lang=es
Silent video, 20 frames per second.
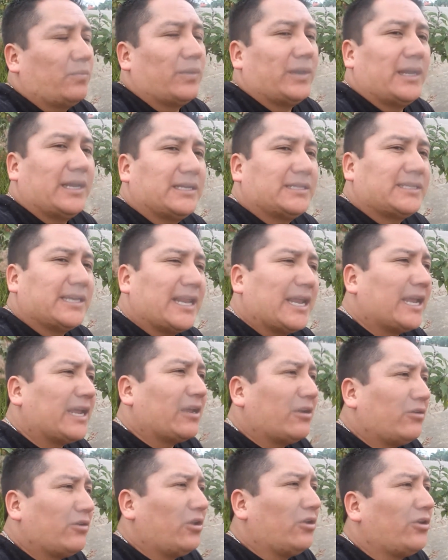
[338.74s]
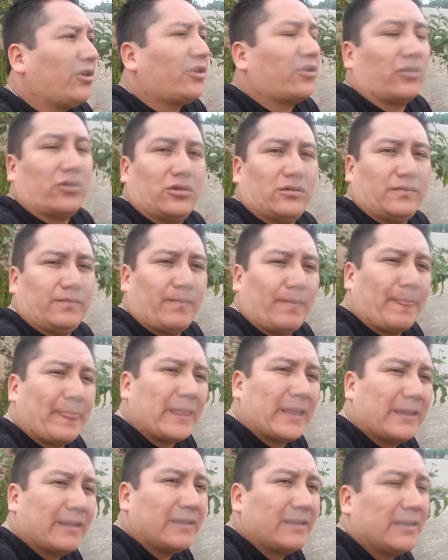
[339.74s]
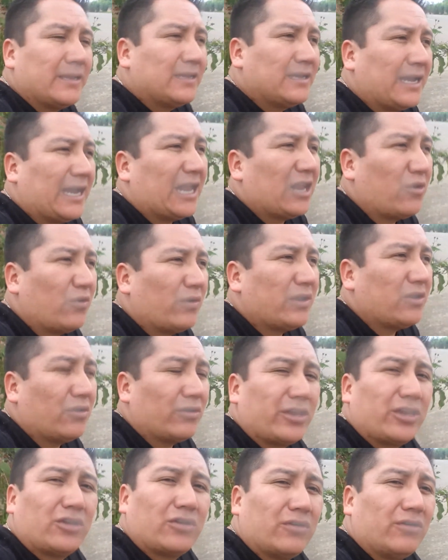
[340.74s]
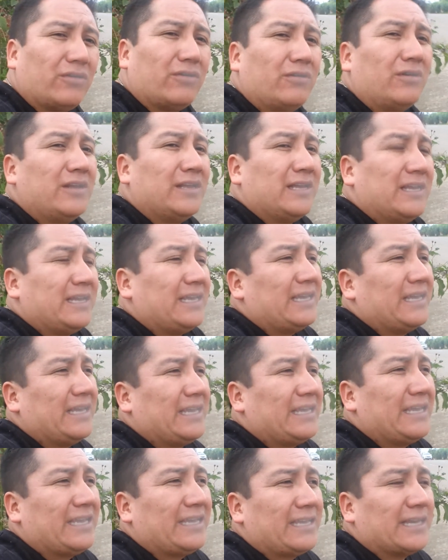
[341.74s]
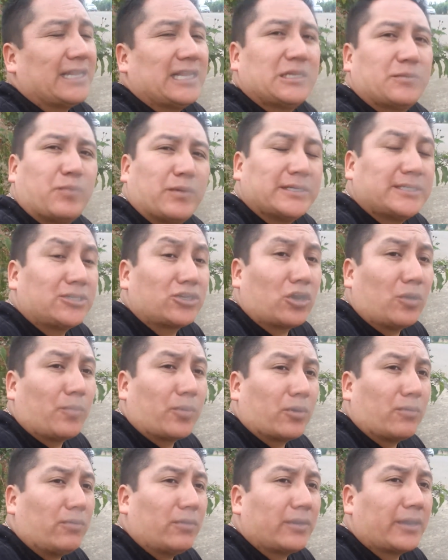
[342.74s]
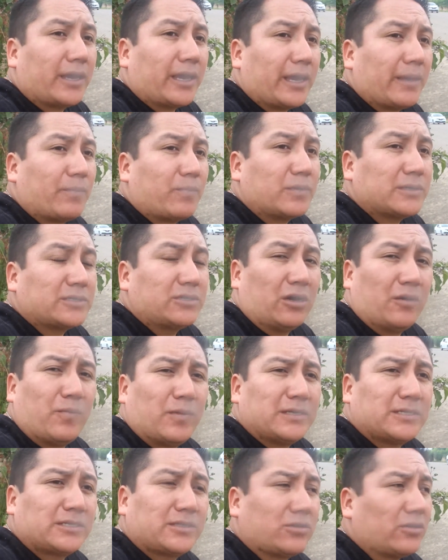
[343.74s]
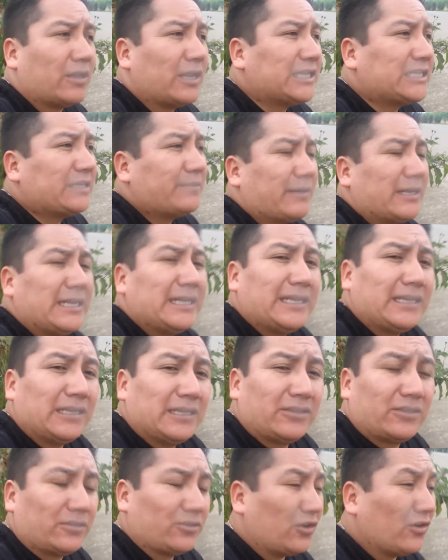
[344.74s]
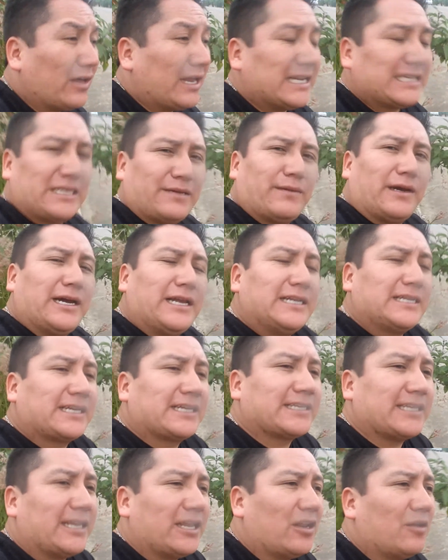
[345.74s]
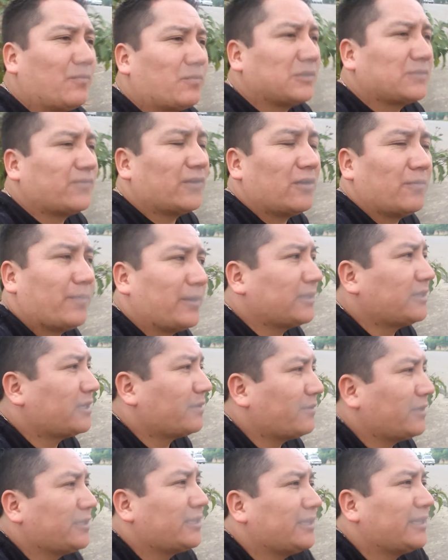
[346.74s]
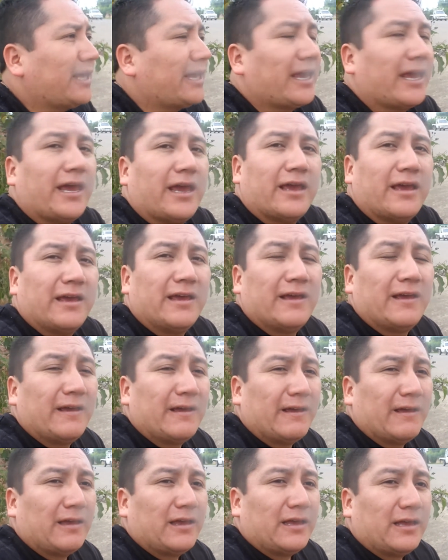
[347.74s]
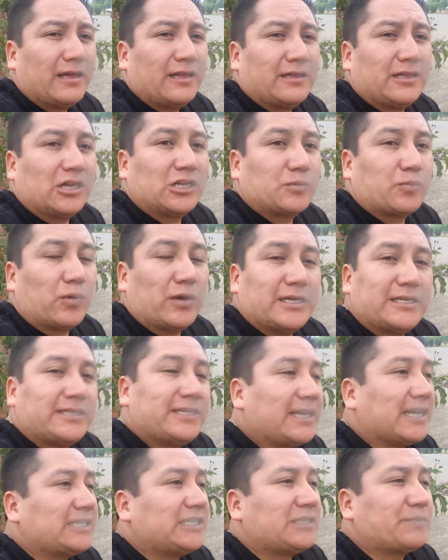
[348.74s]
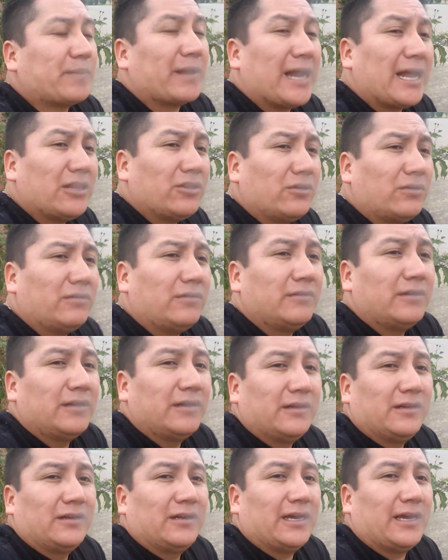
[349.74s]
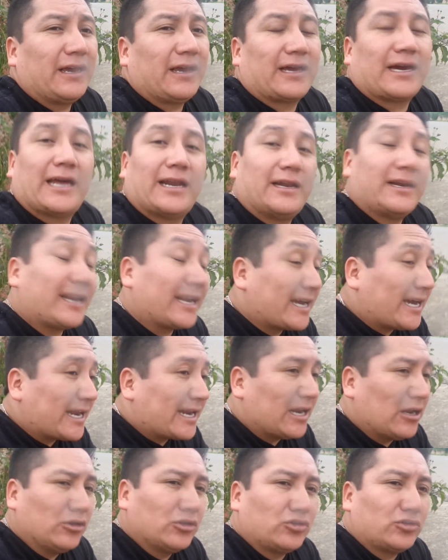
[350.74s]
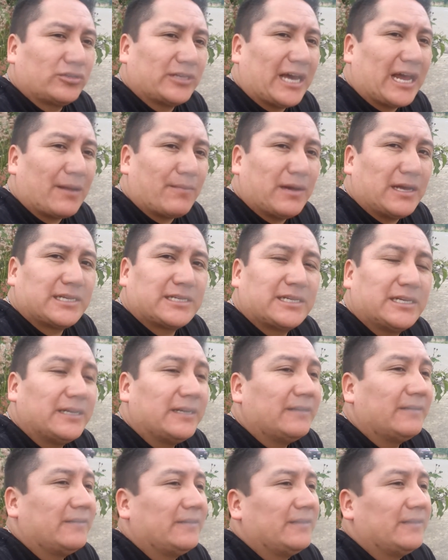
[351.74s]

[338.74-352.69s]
Pues era algo ilógico, ¿no? Algo ilógico y ya después se comprobó que pues no, pues todas las imágenes, todas las imágenes que salieron pues fueron prácticamente de, de los policías disparando, eh, recargando sus armas